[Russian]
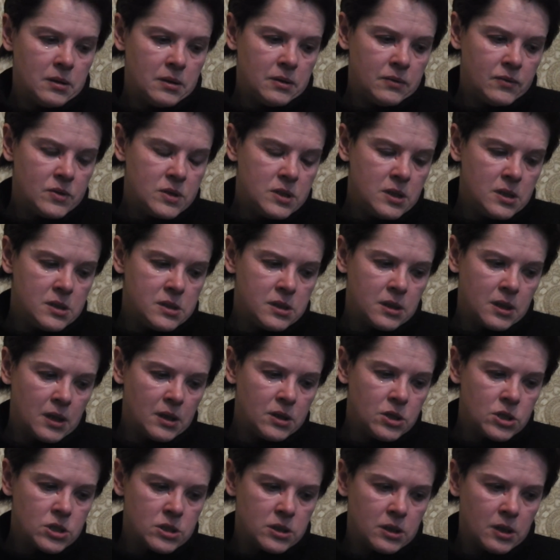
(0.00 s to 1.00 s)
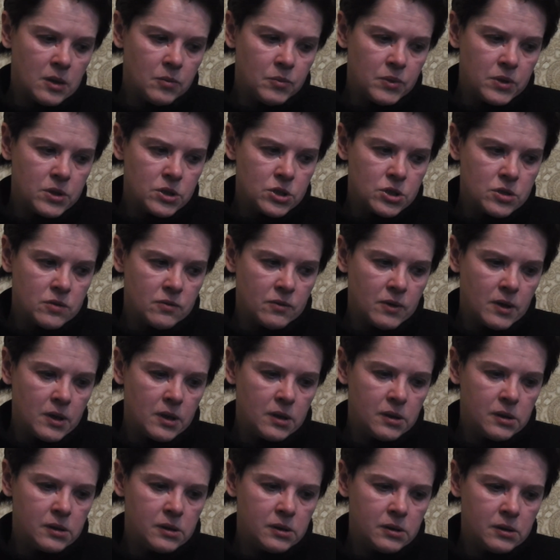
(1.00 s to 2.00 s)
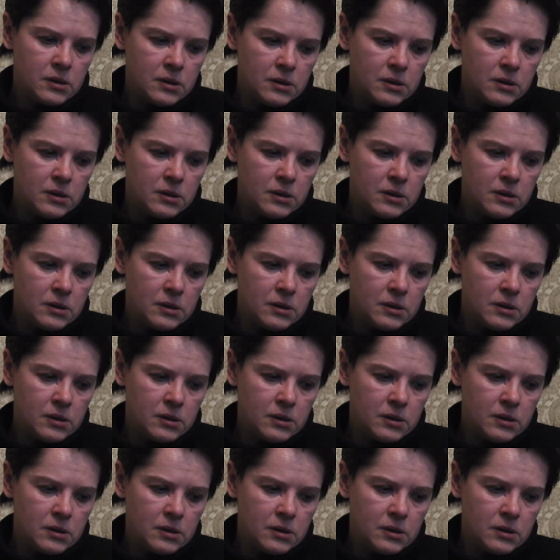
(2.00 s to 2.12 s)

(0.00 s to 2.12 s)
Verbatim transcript: Вы знаете, конечно, она переживает.